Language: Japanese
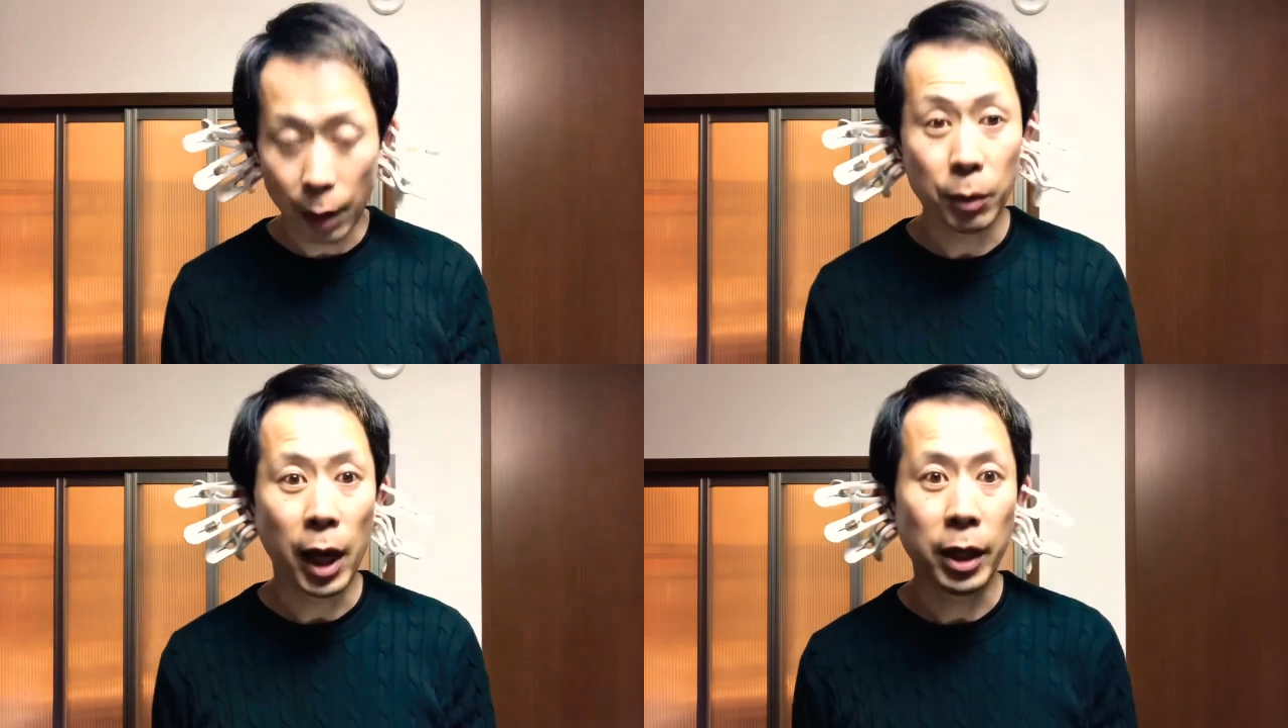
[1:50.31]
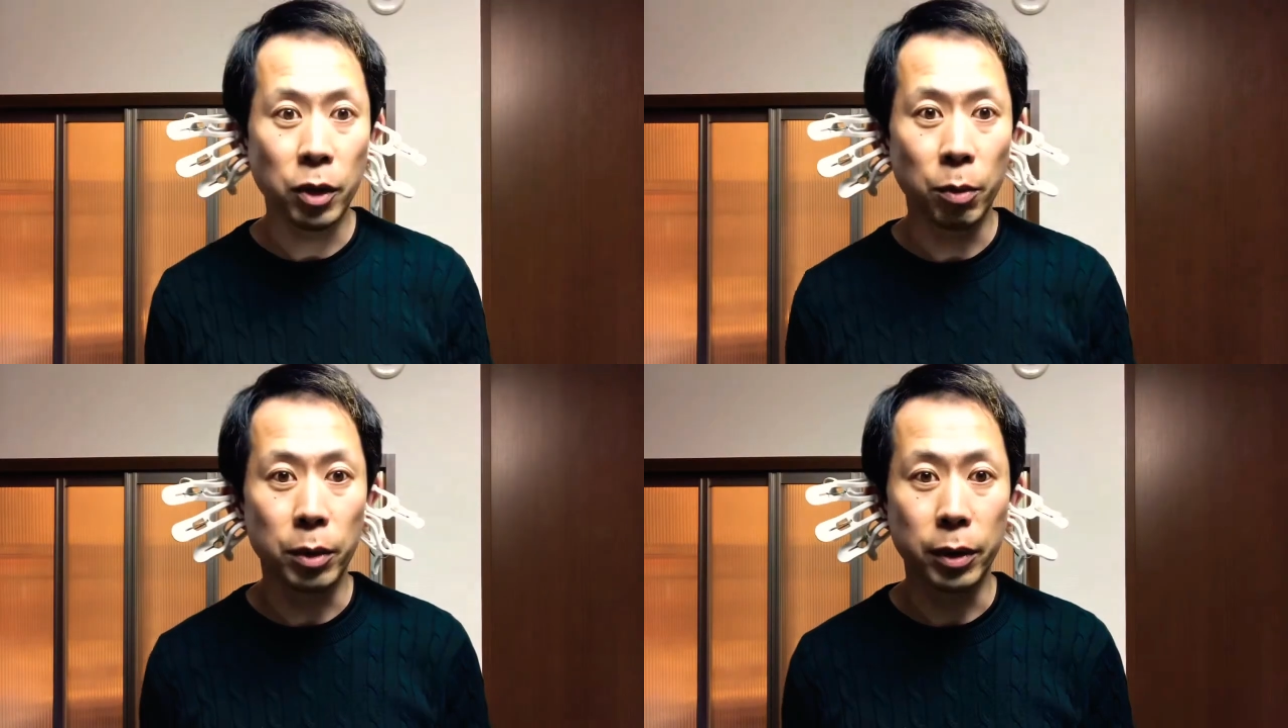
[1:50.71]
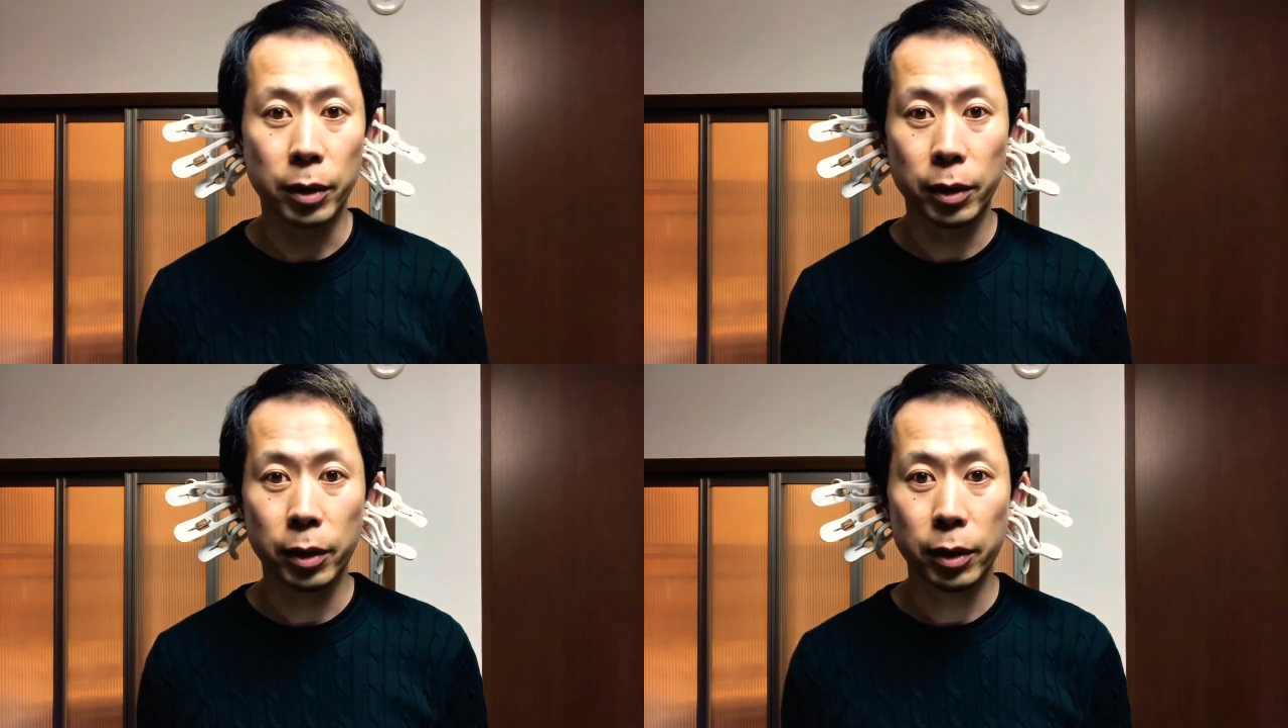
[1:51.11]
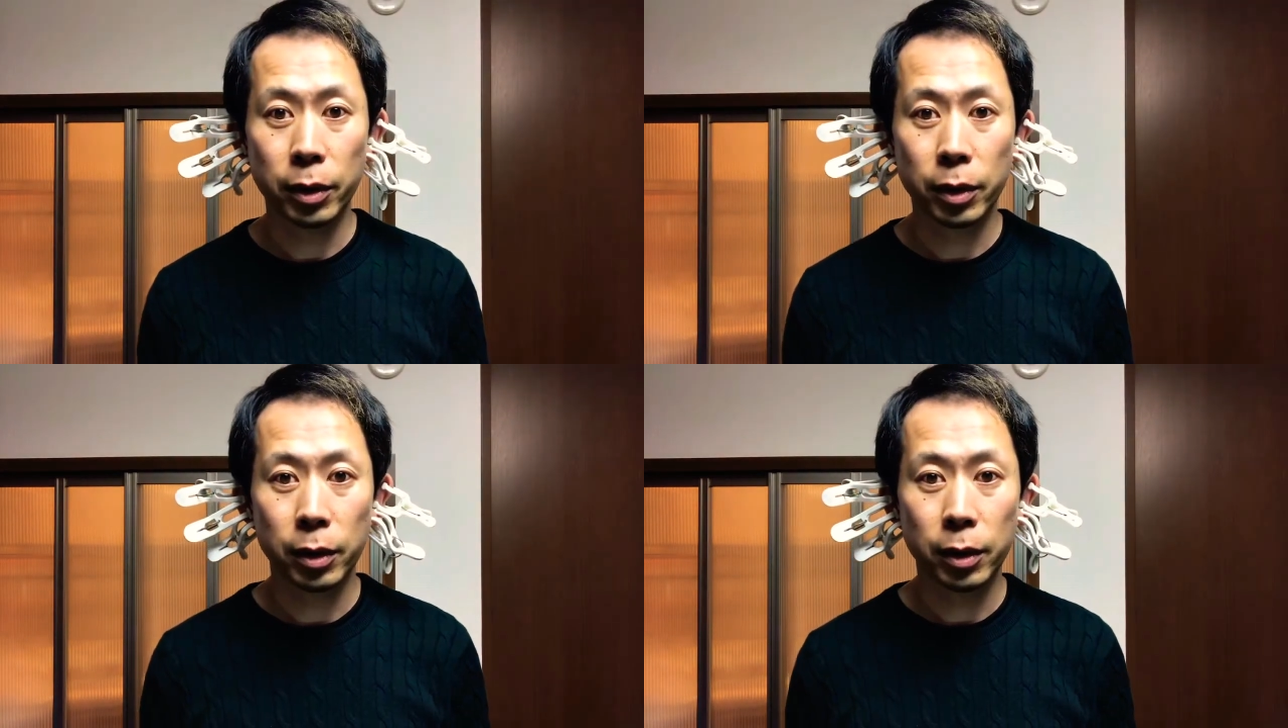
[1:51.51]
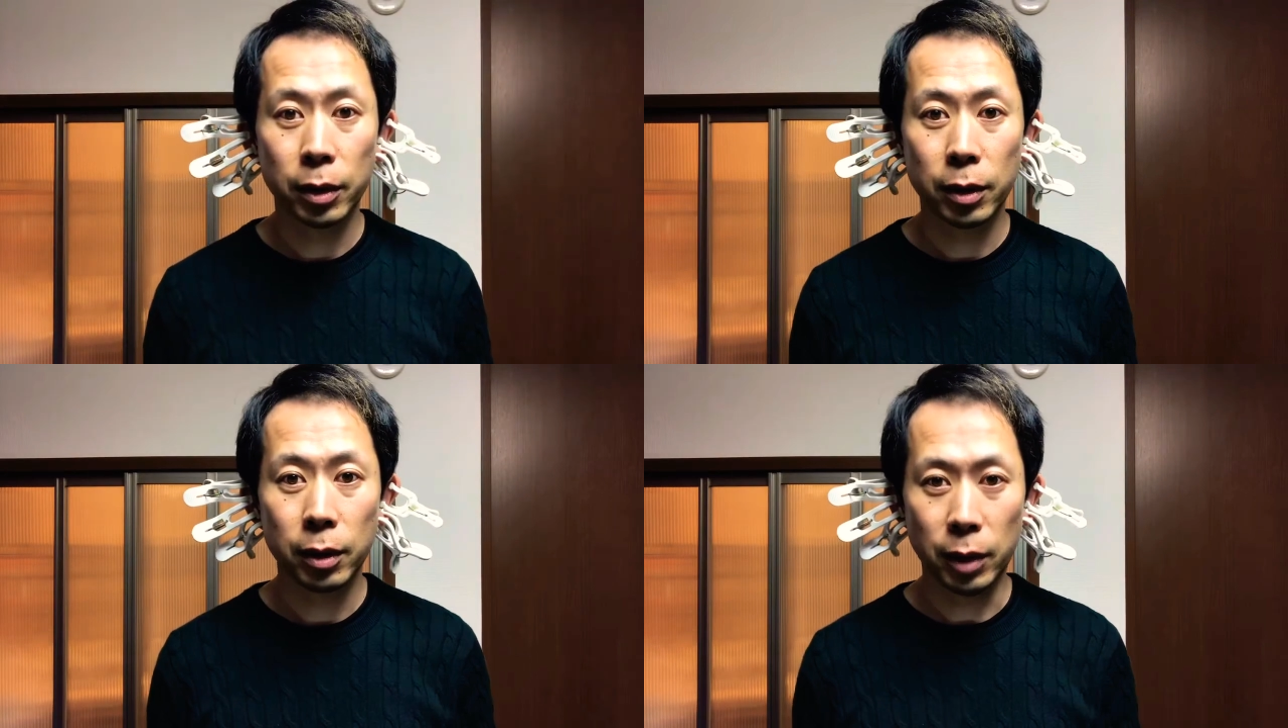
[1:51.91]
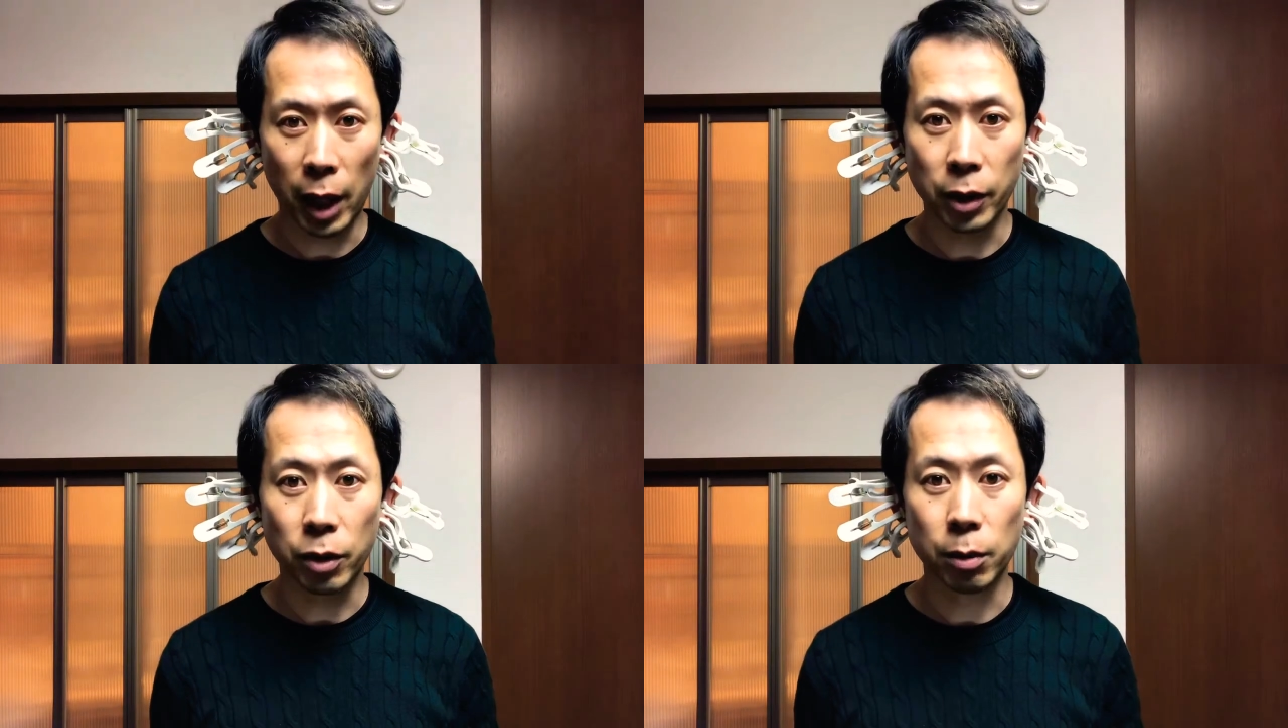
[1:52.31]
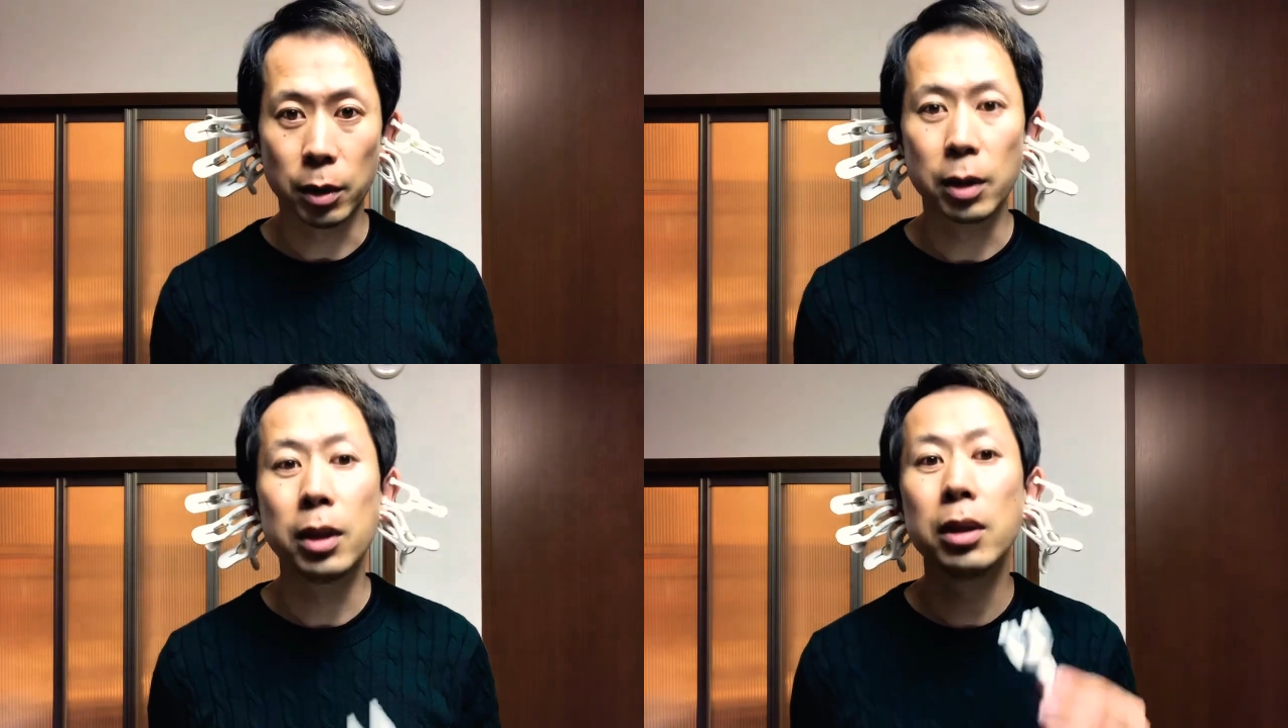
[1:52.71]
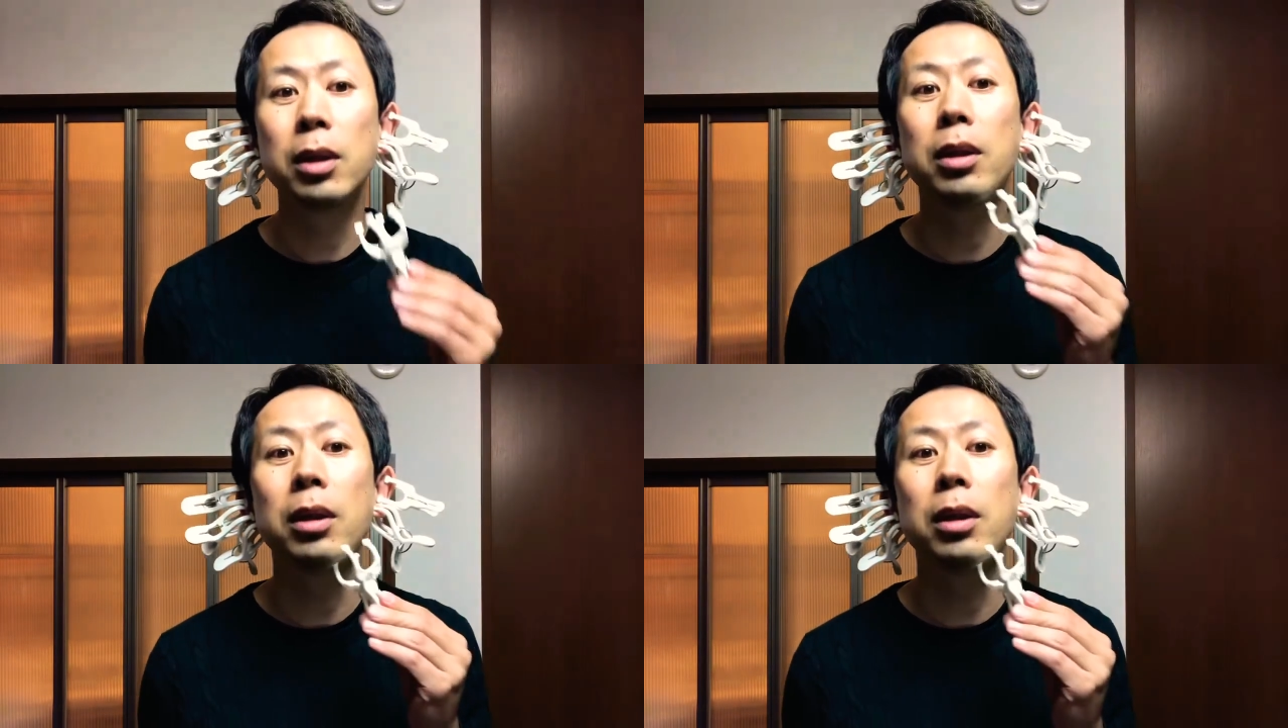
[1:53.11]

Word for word: でも大丈夫大丈夫全然